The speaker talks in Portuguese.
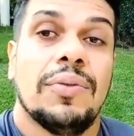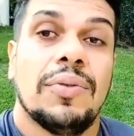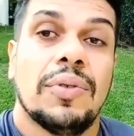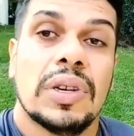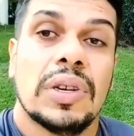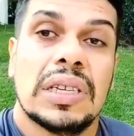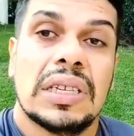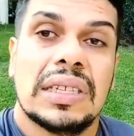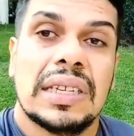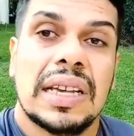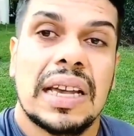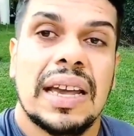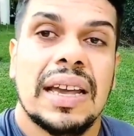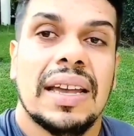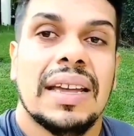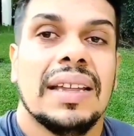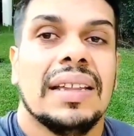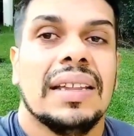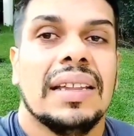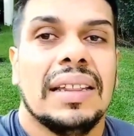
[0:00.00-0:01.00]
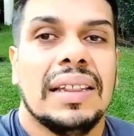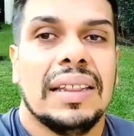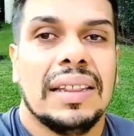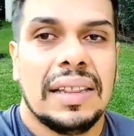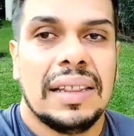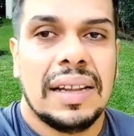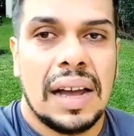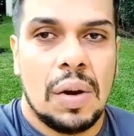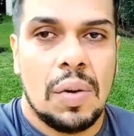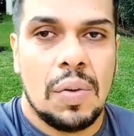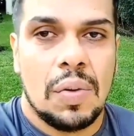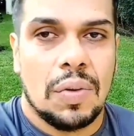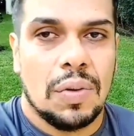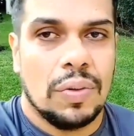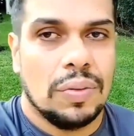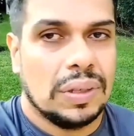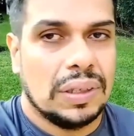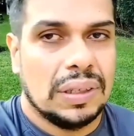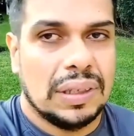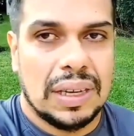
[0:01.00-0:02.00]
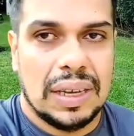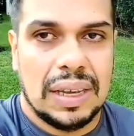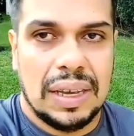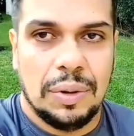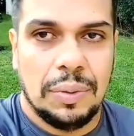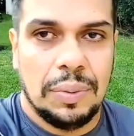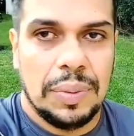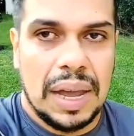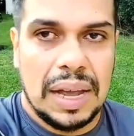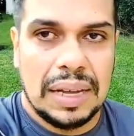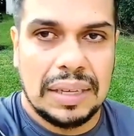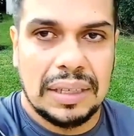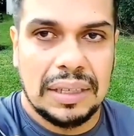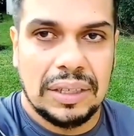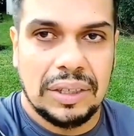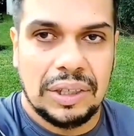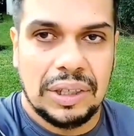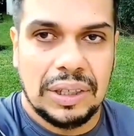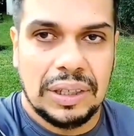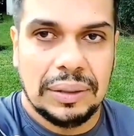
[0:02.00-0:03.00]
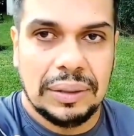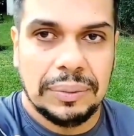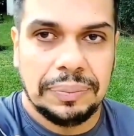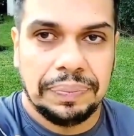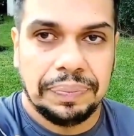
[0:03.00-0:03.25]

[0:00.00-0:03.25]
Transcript: você não conseguiu me atingir.